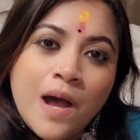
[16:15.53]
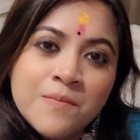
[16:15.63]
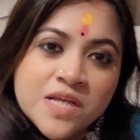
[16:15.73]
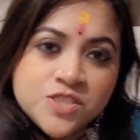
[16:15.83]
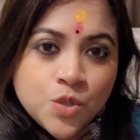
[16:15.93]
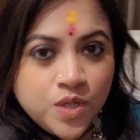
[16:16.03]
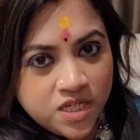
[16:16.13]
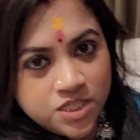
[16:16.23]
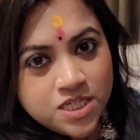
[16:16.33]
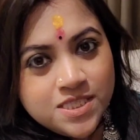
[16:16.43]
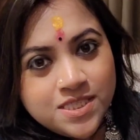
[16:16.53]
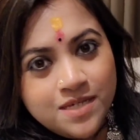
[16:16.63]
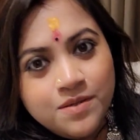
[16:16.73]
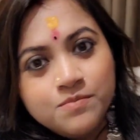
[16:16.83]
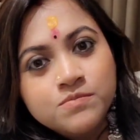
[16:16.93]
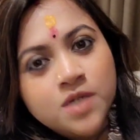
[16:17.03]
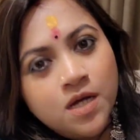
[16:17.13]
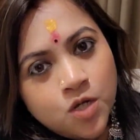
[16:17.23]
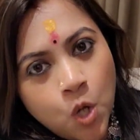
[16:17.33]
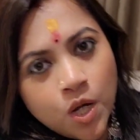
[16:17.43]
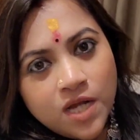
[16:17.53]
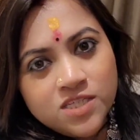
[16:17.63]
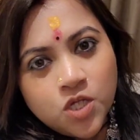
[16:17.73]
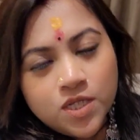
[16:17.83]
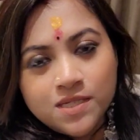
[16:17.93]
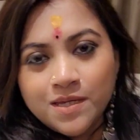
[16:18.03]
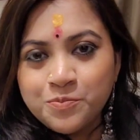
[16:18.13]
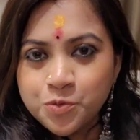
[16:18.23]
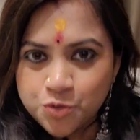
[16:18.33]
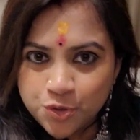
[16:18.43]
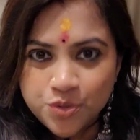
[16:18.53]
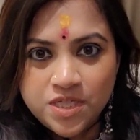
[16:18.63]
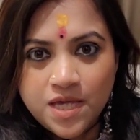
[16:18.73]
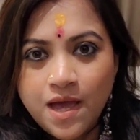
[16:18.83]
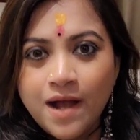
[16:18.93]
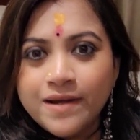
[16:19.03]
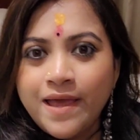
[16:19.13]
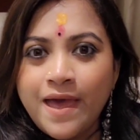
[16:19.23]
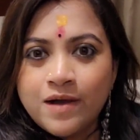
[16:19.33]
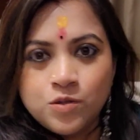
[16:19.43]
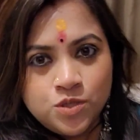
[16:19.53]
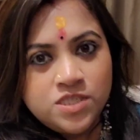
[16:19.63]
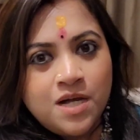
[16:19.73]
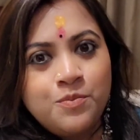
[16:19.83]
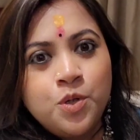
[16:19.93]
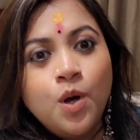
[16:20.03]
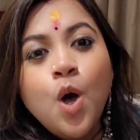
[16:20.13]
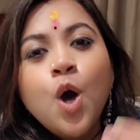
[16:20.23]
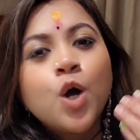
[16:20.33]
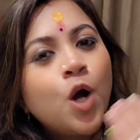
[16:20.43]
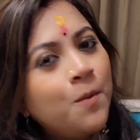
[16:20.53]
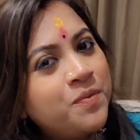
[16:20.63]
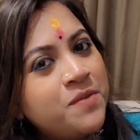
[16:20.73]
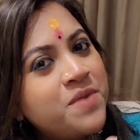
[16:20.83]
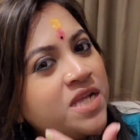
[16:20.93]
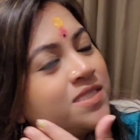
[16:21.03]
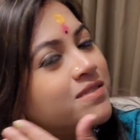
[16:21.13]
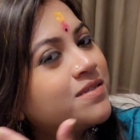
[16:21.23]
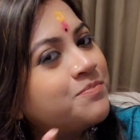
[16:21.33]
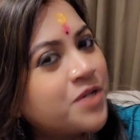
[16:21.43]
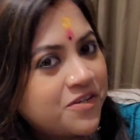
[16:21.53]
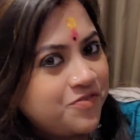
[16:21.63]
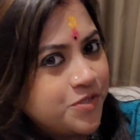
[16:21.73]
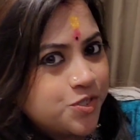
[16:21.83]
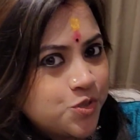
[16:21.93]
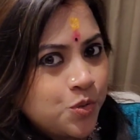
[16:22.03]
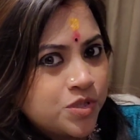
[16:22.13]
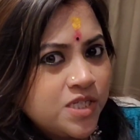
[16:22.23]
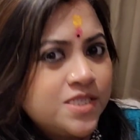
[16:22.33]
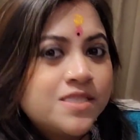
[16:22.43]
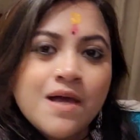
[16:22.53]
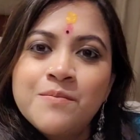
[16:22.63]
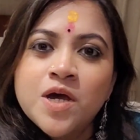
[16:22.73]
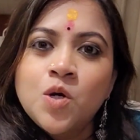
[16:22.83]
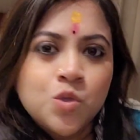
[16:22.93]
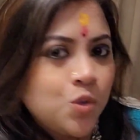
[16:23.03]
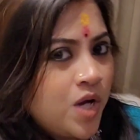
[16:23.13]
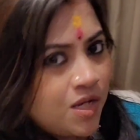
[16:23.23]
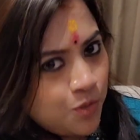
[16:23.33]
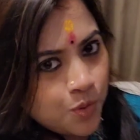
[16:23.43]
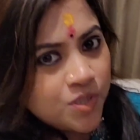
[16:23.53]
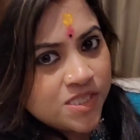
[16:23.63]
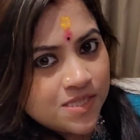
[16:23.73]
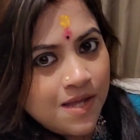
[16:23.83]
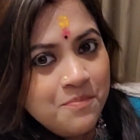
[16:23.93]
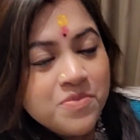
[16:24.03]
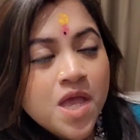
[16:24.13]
আমরা চলে এসেছি কঙ্কালীতলা থেকে পুজো দিয়ে আর এখন যাব কমপ্লিমেন্টারি ব্রেকফাস্ট করতে যেটা আমরা গতকালও করেছিলাম